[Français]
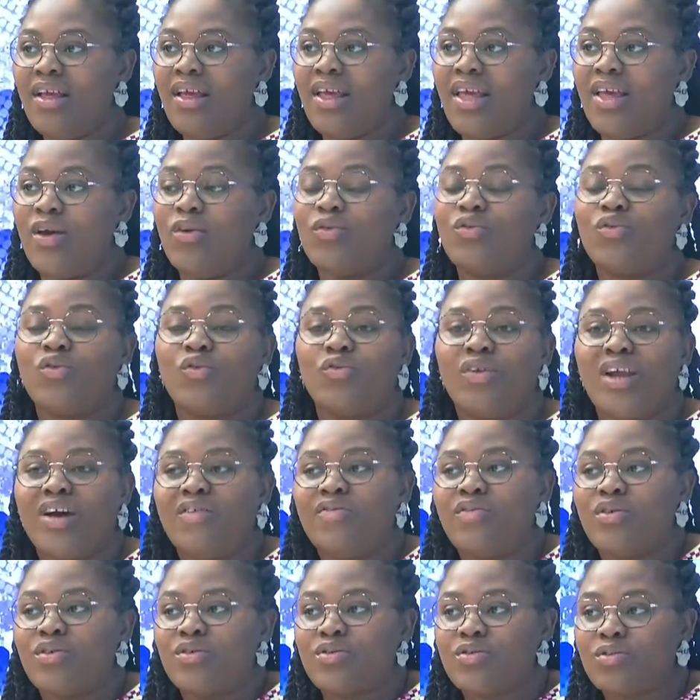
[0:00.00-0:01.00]
Et on trouve la
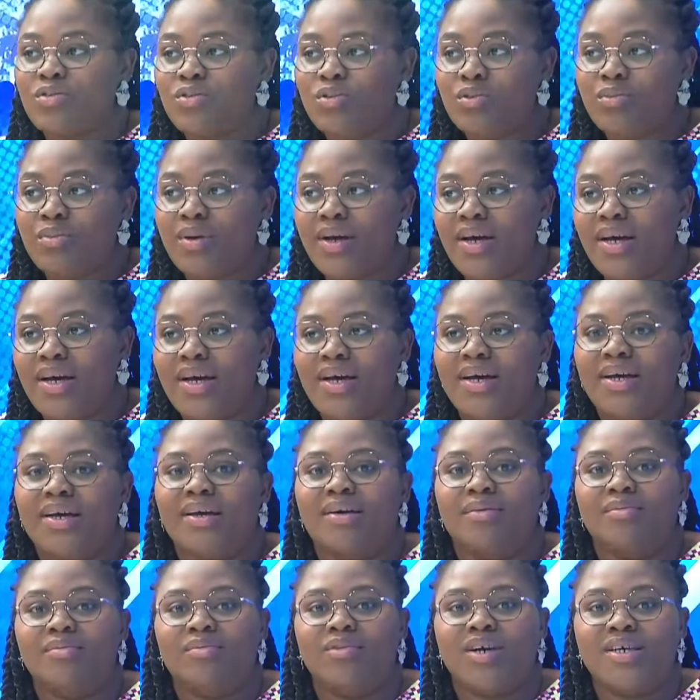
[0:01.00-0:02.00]
force où
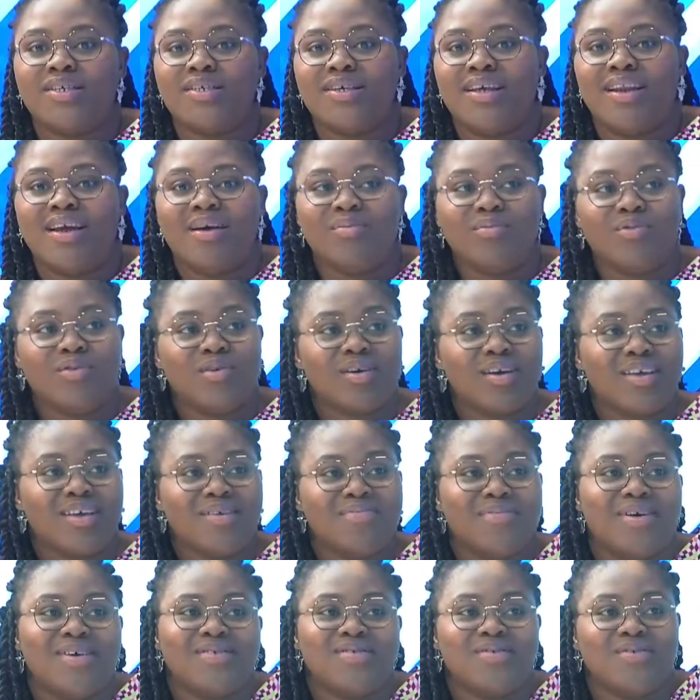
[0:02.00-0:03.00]
ben, Moi, c'est l'amour
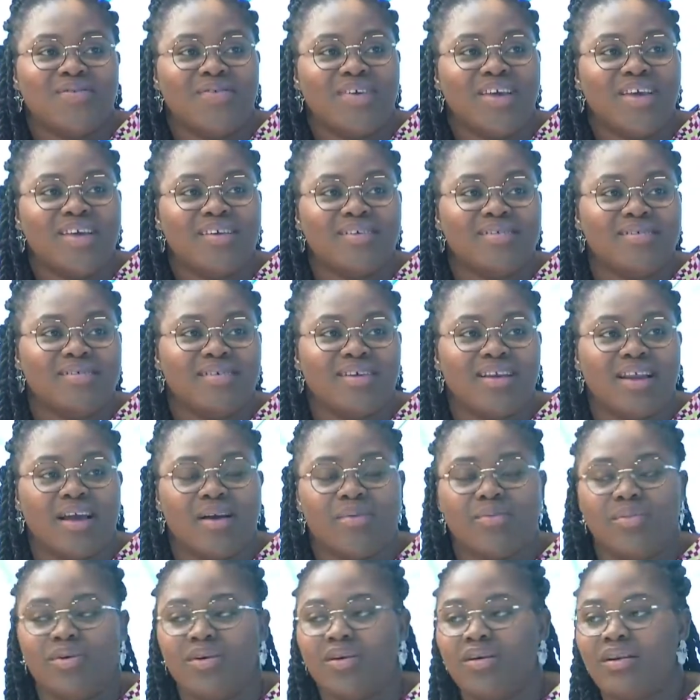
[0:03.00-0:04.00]
qui m'a sauvé,
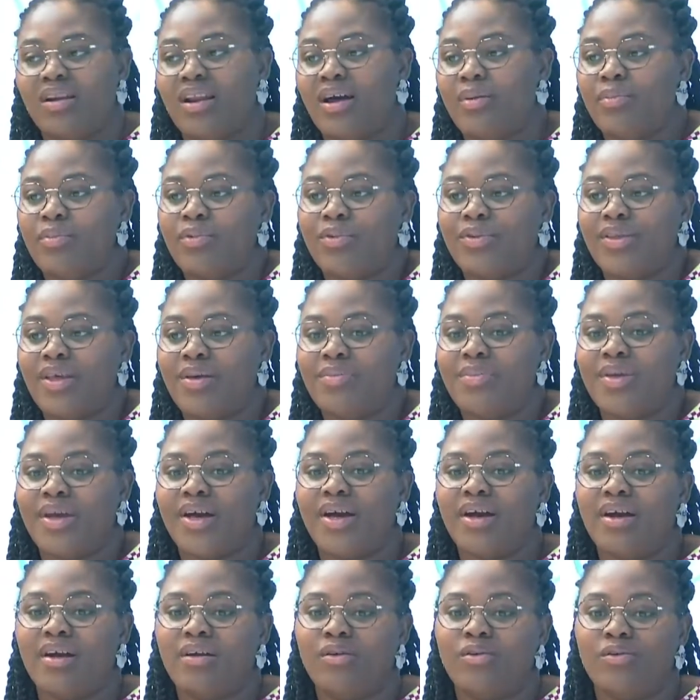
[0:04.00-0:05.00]
clairement. L'amour des
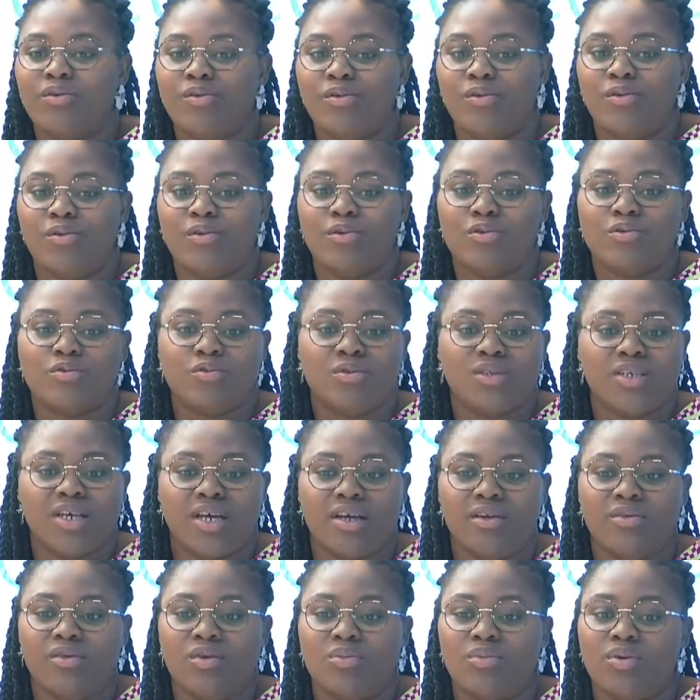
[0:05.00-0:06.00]
miens, le,
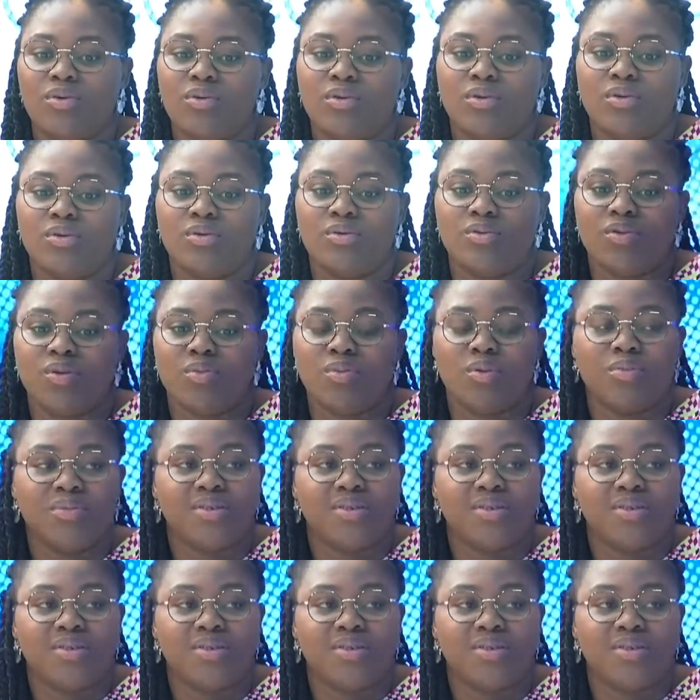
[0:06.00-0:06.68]
soutien de mon, de mon